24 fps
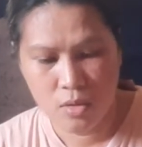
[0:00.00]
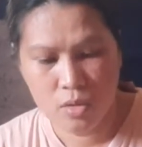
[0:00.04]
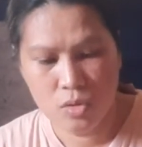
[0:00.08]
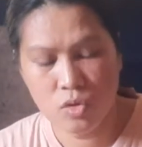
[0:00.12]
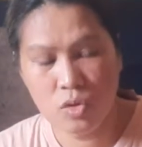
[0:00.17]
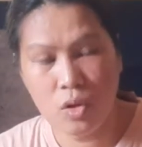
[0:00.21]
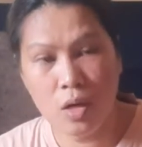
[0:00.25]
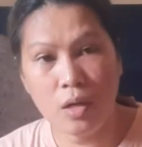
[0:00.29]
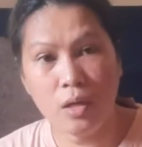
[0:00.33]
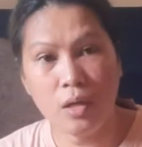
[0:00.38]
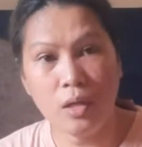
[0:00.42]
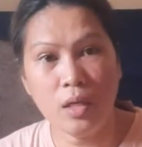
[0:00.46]

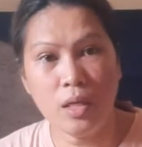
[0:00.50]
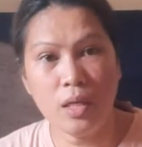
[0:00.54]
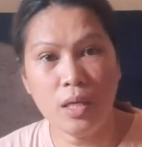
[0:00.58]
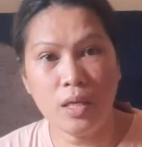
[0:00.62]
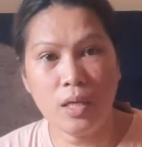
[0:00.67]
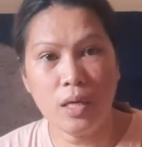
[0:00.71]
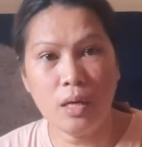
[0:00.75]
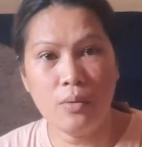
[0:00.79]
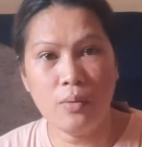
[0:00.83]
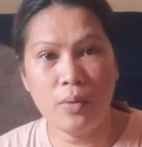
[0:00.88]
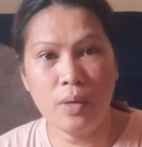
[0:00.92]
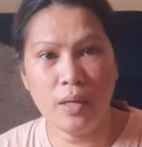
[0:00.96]
So ang
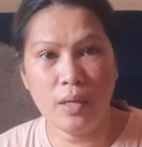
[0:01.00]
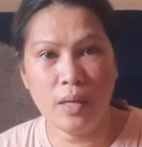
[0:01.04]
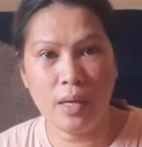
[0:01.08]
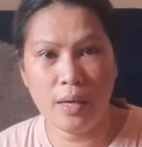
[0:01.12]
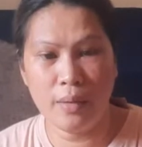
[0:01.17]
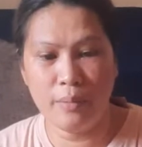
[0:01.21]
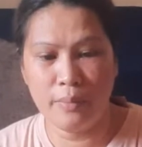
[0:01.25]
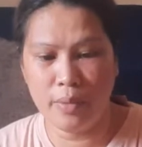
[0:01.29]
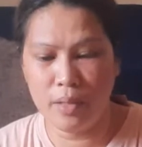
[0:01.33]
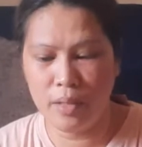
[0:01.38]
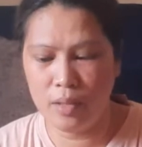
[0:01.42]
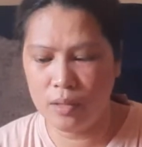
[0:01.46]
ginagawa
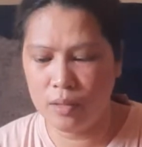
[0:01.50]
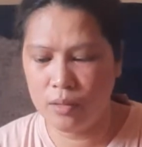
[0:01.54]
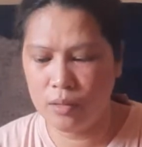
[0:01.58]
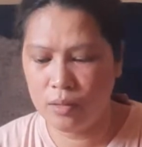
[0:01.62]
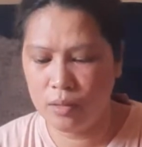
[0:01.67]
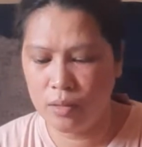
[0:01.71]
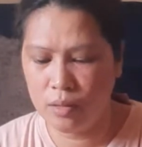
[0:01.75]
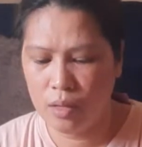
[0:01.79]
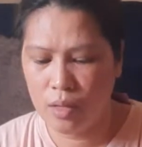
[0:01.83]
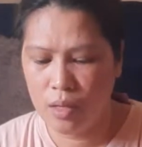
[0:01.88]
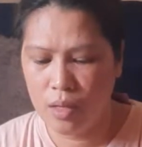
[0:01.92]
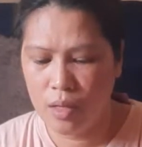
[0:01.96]

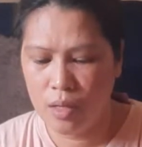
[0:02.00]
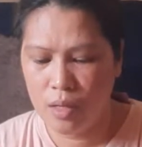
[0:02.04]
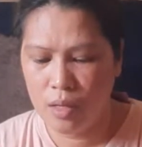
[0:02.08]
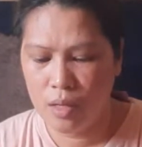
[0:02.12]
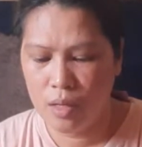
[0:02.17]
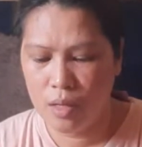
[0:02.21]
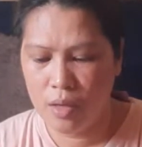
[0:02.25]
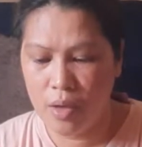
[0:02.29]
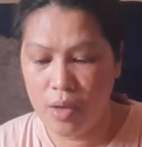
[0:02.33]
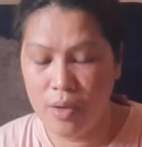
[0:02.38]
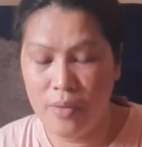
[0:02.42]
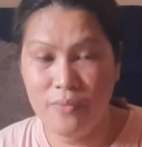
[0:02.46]
namin
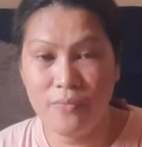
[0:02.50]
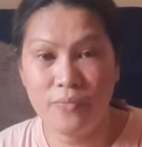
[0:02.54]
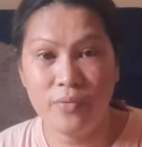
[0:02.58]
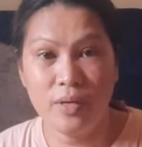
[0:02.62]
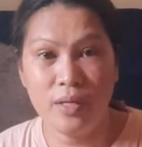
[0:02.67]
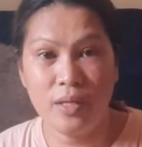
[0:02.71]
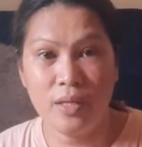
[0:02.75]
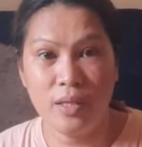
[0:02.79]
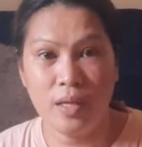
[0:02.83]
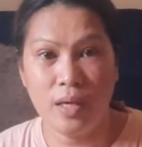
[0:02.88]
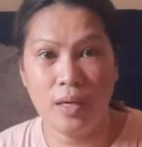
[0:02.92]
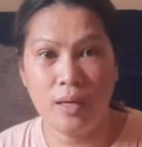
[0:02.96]

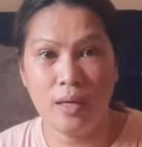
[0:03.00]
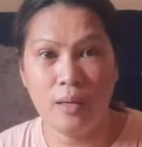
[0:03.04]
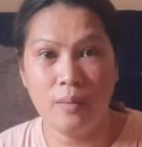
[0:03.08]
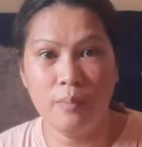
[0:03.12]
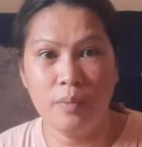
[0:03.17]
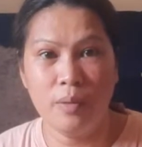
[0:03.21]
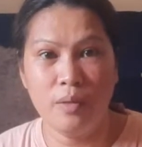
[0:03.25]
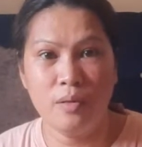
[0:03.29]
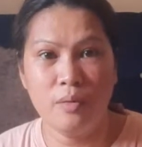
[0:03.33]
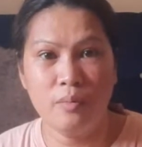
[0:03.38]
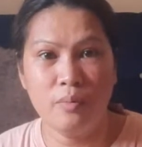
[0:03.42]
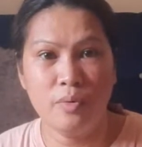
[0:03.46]
every day
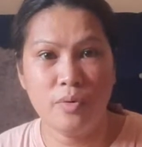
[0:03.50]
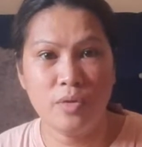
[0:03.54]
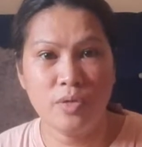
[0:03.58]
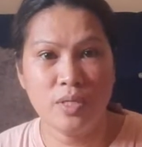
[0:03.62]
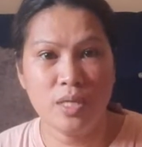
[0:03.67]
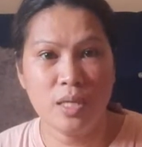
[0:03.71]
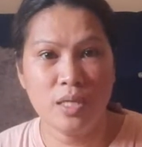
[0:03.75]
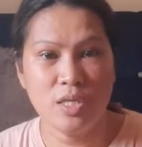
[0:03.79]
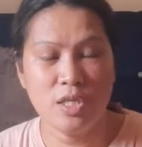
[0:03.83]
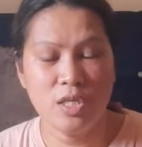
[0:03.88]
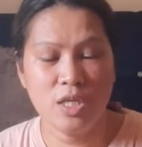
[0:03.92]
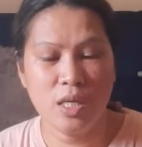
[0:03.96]

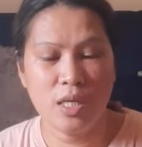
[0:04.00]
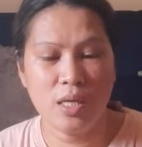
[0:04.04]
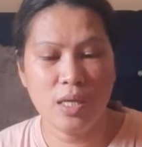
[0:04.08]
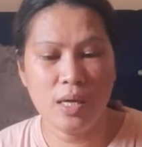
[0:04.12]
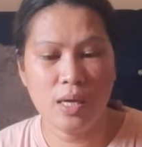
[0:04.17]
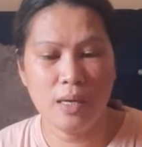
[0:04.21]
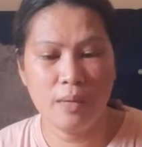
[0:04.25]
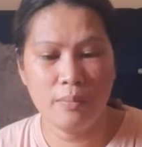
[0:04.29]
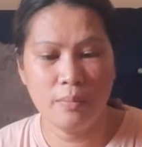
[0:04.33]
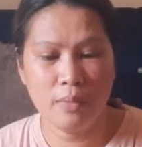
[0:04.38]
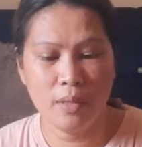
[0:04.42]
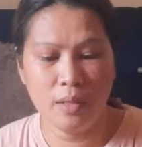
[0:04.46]
binubuksan siya
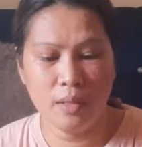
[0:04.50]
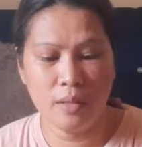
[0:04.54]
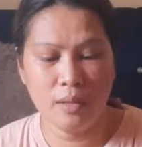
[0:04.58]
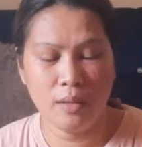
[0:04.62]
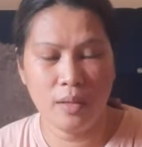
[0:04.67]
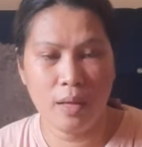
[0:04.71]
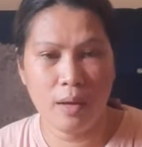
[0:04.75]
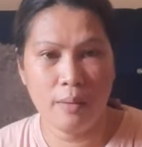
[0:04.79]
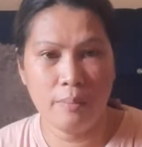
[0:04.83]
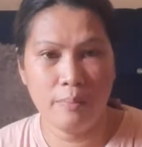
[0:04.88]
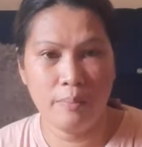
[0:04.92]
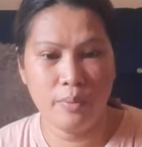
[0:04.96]
namin
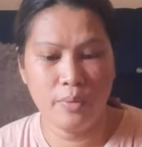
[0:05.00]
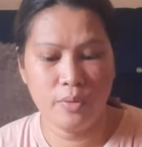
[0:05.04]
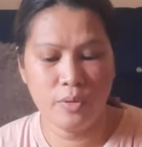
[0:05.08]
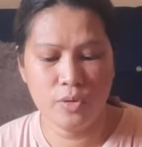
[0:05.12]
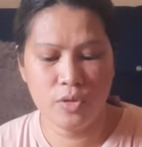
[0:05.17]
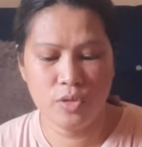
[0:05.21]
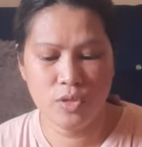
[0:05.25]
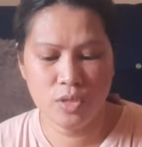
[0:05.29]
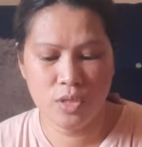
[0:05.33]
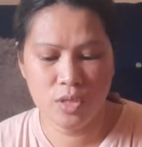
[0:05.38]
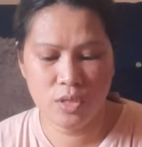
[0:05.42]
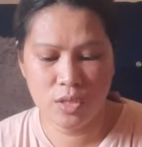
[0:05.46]

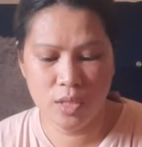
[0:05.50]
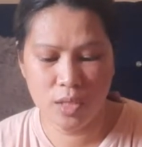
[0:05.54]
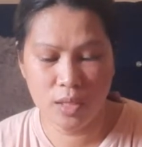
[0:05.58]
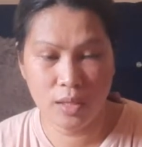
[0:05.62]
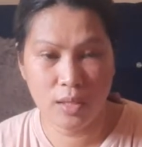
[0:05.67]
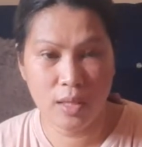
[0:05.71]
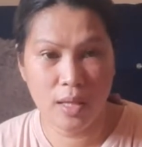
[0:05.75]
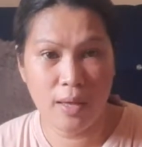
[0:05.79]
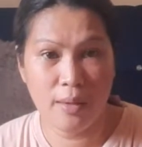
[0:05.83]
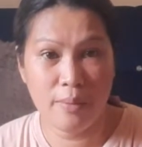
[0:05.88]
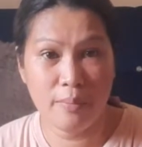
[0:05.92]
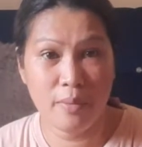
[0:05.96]
tapos
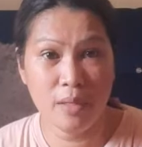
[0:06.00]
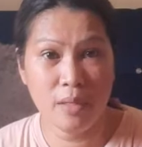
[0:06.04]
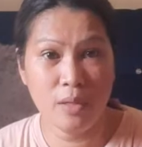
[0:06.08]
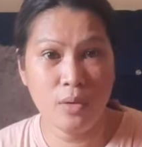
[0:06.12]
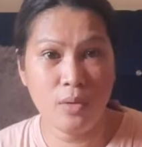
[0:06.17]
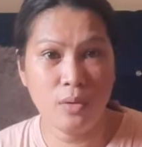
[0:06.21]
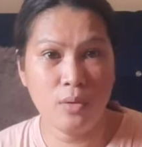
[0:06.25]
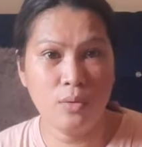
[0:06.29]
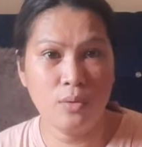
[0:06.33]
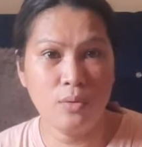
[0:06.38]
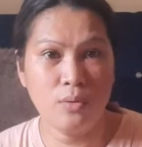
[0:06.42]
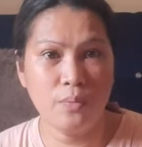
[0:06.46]
check namin
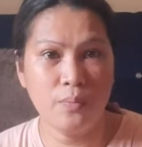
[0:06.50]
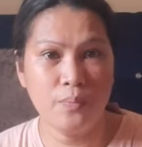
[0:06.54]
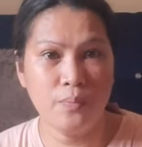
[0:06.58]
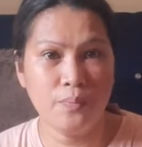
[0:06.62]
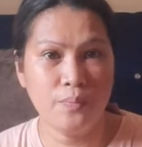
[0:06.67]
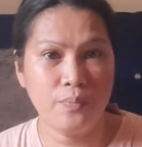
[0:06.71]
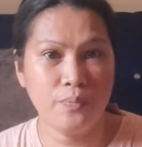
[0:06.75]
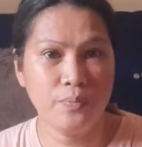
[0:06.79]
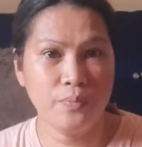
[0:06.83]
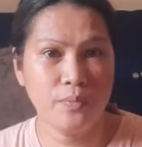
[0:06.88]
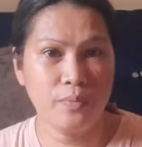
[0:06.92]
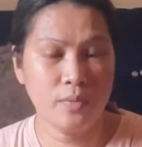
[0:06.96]
kung
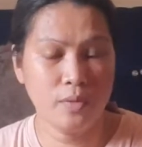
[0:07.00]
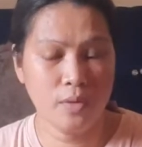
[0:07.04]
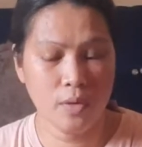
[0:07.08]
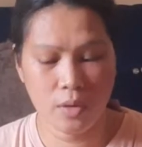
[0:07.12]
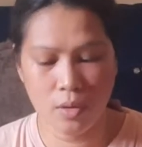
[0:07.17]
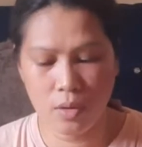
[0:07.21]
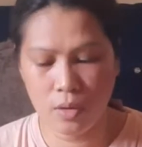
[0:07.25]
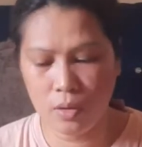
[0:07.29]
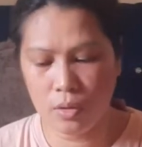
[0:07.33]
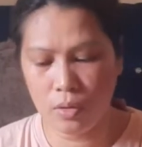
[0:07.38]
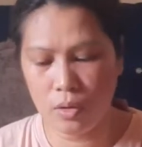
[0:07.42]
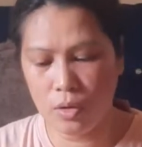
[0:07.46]

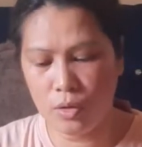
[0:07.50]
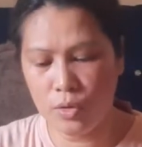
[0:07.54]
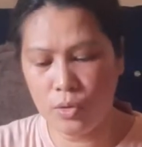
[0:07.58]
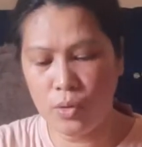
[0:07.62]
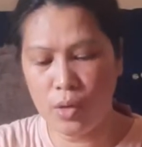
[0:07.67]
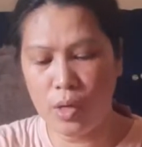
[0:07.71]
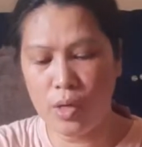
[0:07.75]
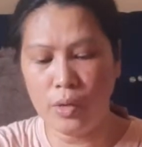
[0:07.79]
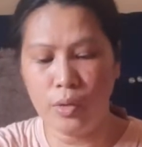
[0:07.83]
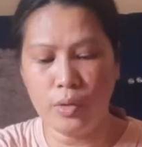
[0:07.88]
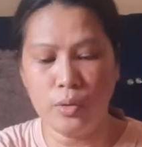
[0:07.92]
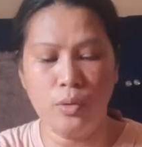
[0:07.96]
yung
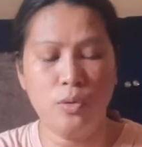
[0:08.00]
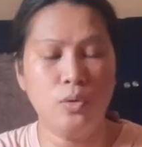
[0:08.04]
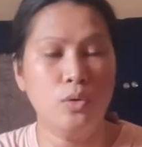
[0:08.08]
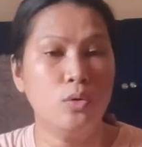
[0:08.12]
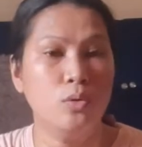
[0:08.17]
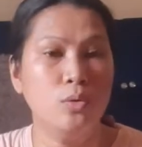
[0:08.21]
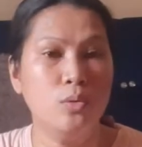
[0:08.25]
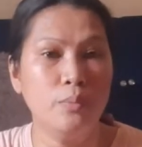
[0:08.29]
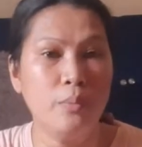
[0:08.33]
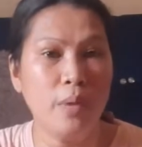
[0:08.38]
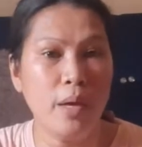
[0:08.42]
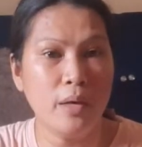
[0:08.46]
ano,
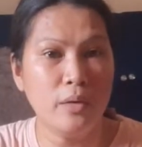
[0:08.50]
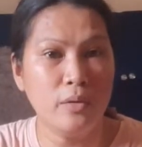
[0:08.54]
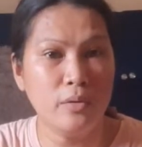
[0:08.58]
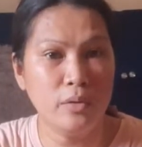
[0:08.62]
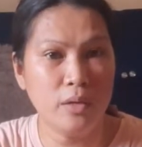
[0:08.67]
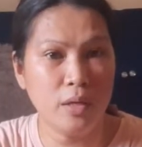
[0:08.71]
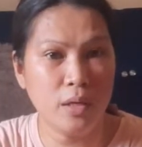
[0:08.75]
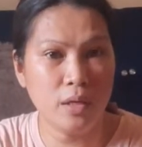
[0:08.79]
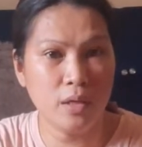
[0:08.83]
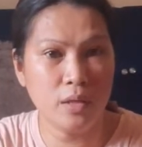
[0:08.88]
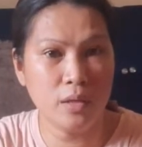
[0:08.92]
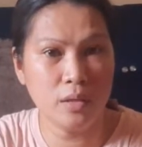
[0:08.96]
kung
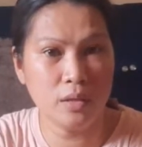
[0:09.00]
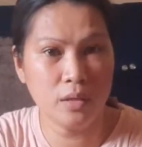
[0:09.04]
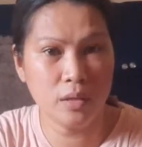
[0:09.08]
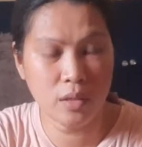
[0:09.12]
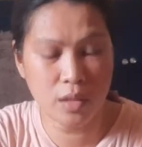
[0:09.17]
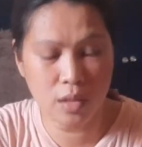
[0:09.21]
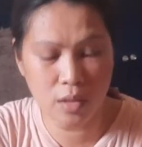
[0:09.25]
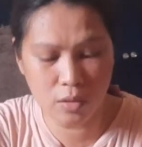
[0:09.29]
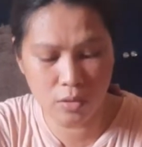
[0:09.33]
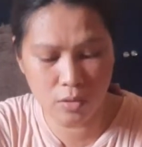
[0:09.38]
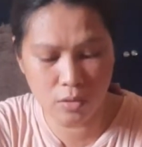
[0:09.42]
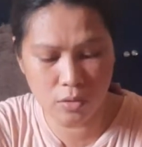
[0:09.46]
meron ng
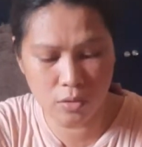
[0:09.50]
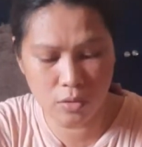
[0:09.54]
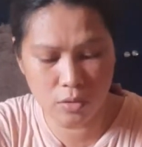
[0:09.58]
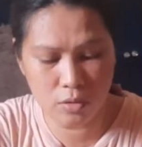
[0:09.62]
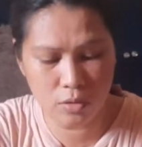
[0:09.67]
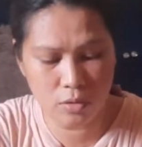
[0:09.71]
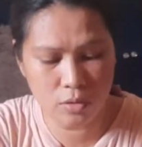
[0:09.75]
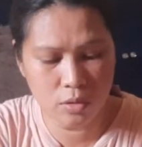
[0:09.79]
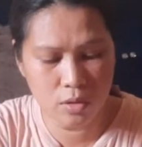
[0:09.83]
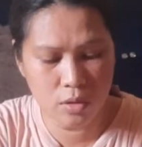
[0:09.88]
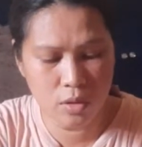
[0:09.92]
hinog,